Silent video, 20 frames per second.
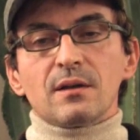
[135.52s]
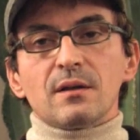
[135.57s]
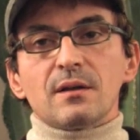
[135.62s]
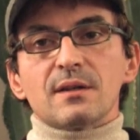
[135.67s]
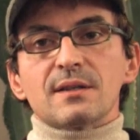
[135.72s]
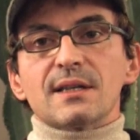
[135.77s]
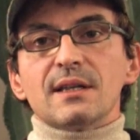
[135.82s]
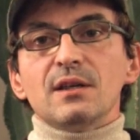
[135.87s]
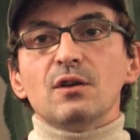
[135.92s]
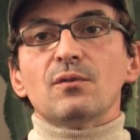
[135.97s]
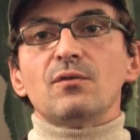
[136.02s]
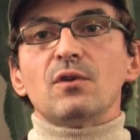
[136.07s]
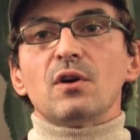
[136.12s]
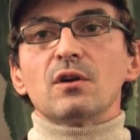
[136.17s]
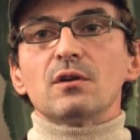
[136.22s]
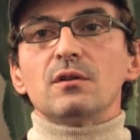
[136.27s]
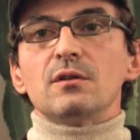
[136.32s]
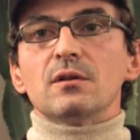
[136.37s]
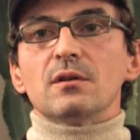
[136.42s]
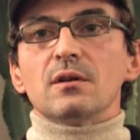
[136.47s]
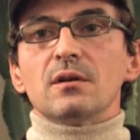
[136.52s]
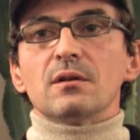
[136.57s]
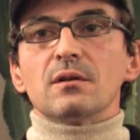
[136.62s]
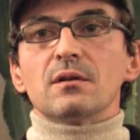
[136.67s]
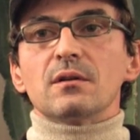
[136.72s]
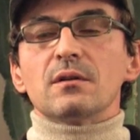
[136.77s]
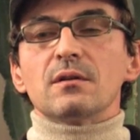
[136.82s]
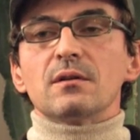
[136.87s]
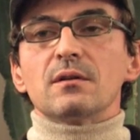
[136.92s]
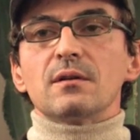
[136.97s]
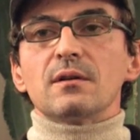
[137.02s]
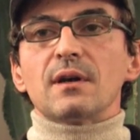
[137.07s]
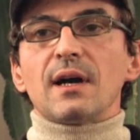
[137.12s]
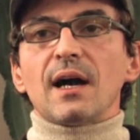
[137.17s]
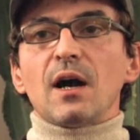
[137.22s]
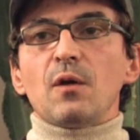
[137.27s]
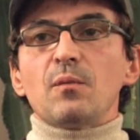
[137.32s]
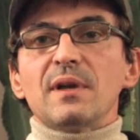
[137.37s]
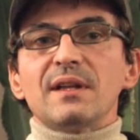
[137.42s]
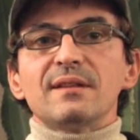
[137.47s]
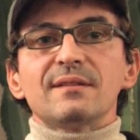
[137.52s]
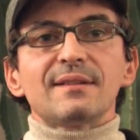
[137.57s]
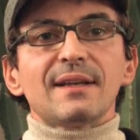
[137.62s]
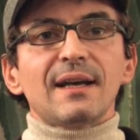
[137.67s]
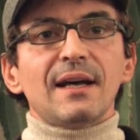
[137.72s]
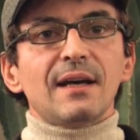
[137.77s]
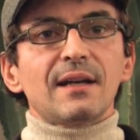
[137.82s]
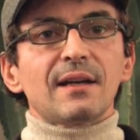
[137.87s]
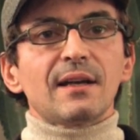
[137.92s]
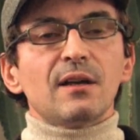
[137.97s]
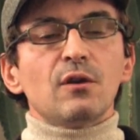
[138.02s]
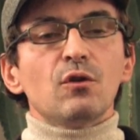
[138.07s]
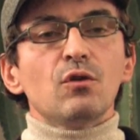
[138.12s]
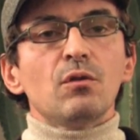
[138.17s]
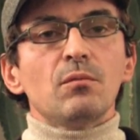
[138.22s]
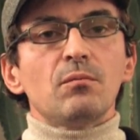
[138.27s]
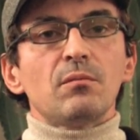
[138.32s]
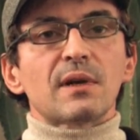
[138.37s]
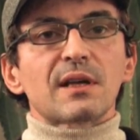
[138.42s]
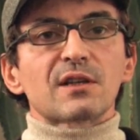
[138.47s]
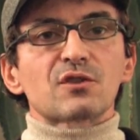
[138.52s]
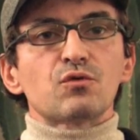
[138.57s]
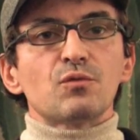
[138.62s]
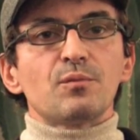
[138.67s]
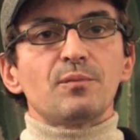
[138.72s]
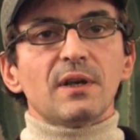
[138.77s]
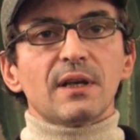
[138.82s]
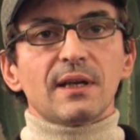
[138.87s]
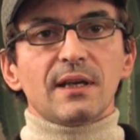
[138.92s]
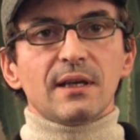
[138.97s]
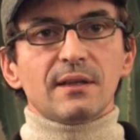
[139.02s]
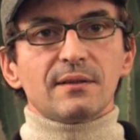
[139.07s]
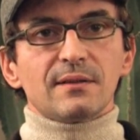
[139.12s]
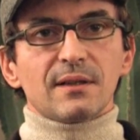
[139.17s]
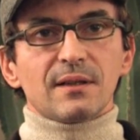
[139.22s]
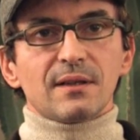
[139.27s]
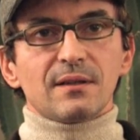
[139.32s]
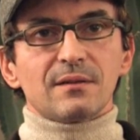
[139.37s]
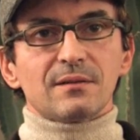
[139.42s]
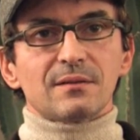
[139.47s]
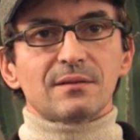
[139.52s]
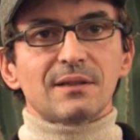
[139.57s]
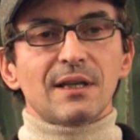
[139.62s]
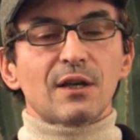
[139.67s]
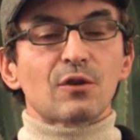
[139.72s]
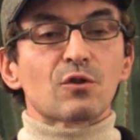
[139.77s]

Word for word: se io voglio aumentare l'ombra sul pianeta, che